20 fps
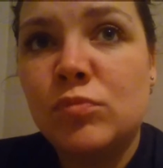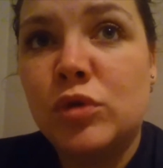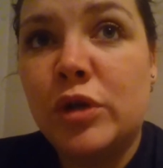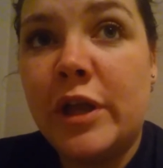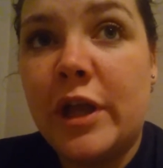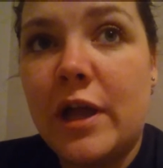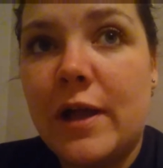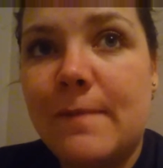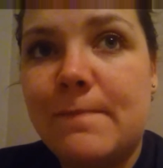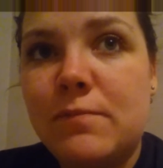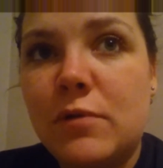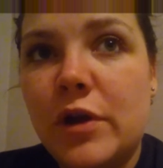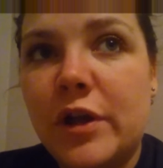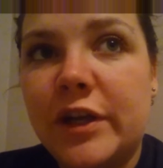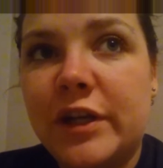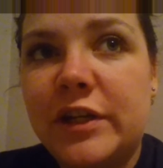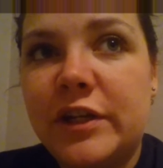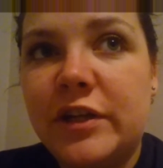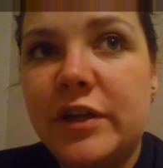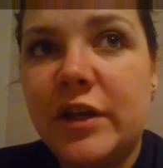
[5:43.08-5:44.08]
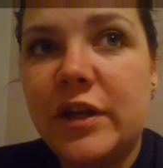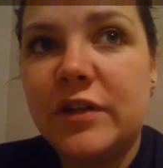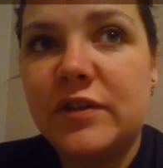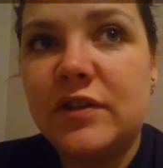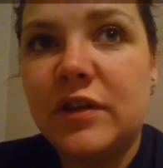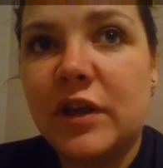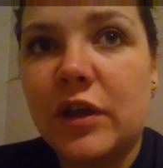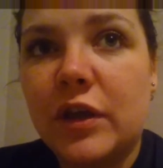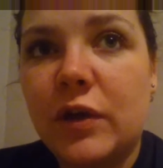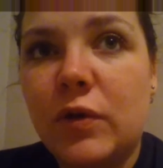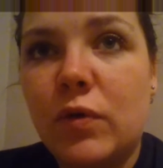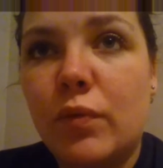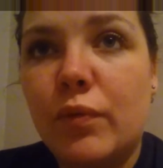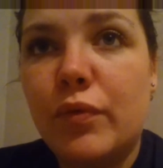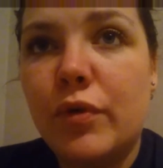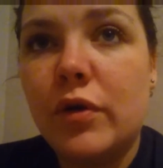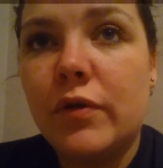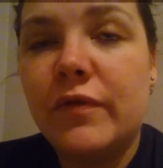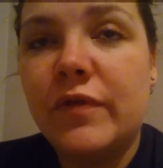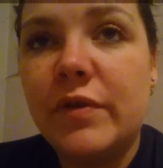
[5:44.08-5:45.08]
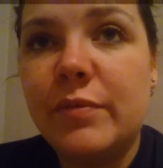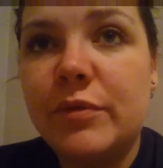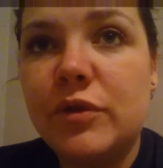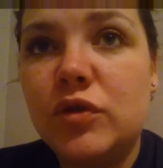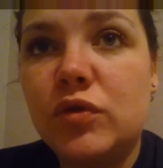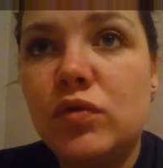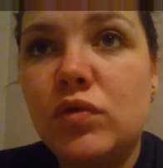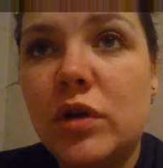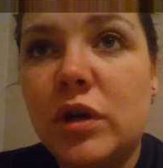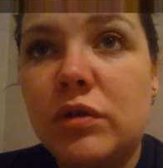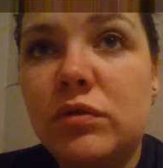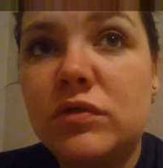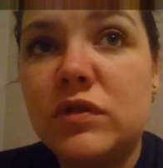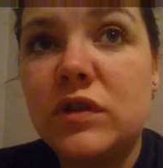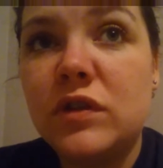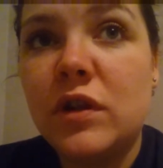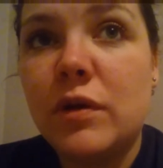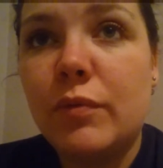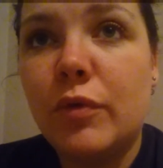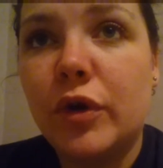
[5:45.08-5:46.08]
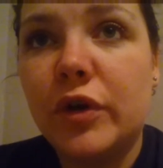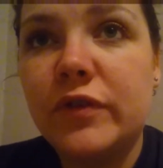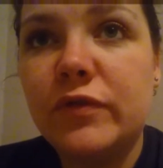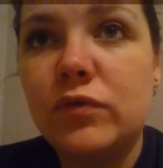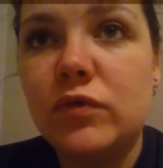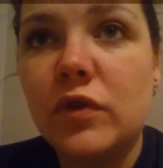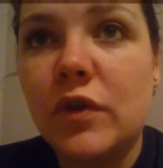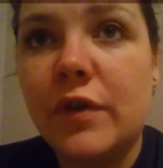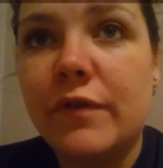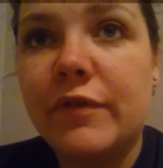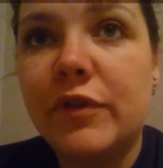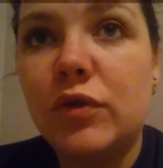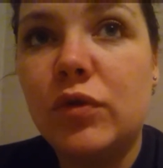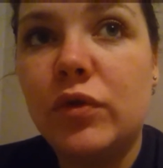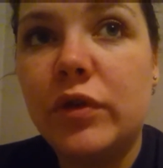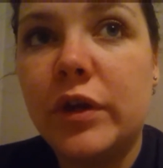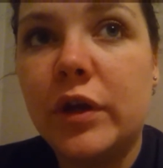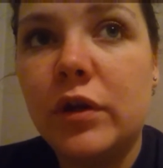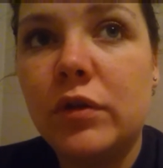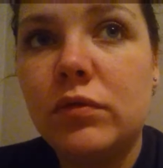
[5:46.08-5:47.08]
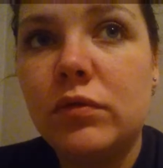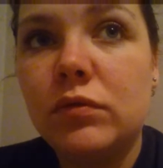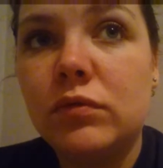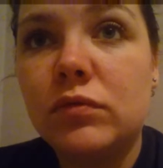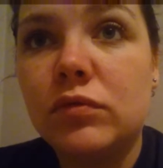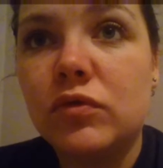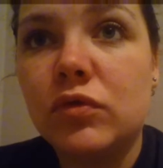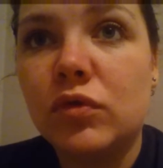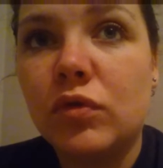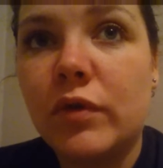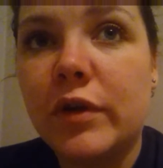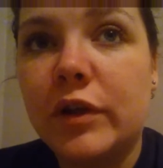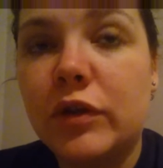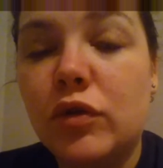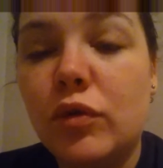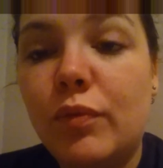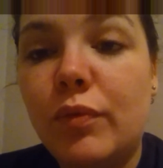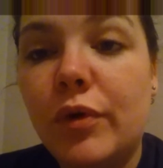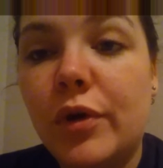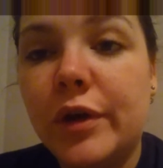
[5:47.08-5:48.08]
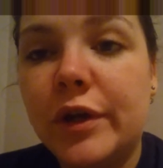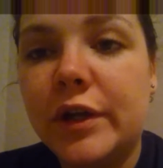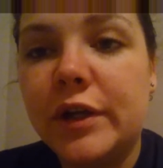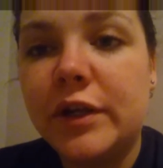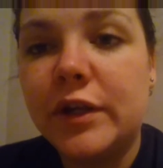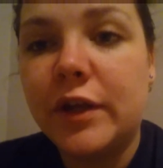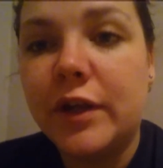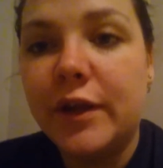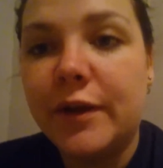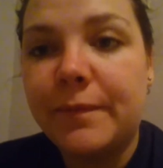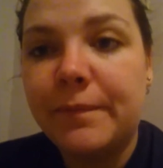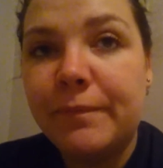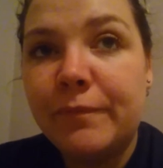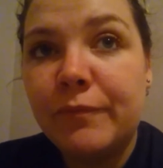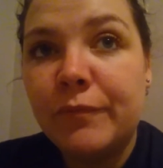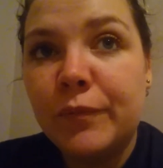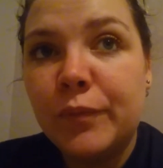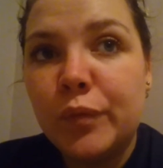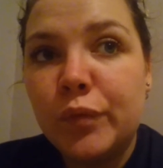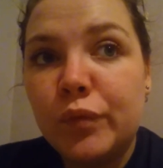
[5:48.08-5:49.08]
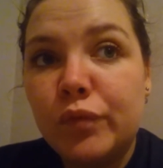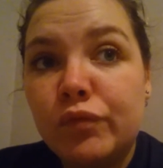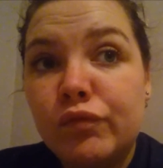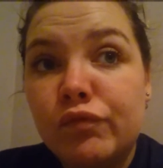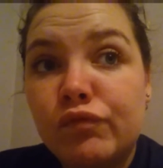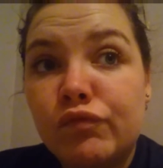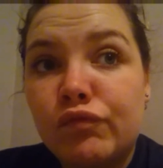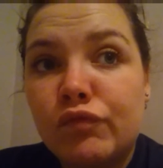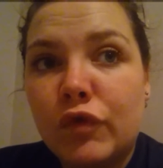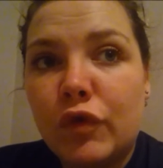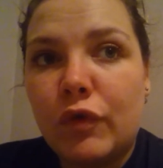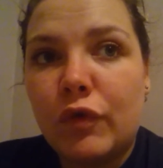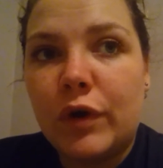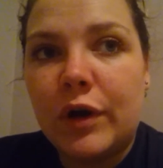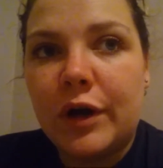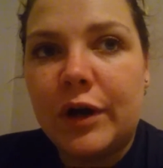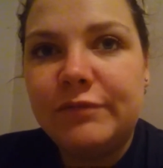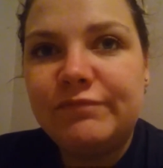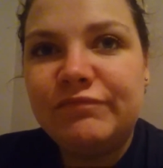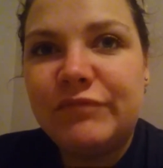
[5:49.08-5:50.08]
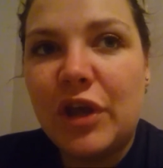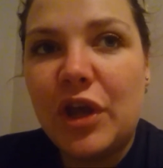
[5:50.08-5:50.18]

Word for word: Bon, il y a un plan incliné intégré qu'on peut enlever, mais du coup la cousine à Boris nous en avait donné un, donc on se retrouve avec deux plans inclinés. Voilà.